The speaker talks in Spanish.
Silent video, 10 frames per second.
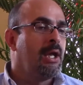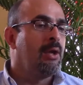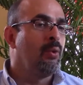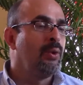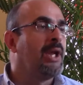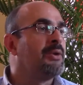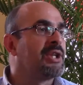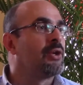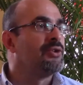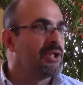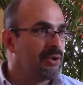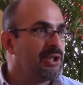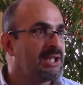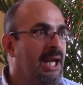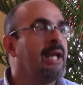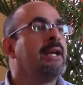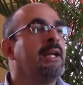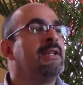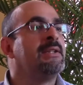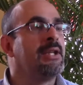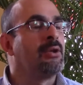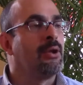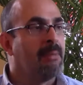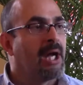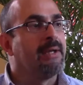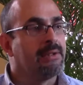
una de nuestras concesiones cae en el distrito de Majes.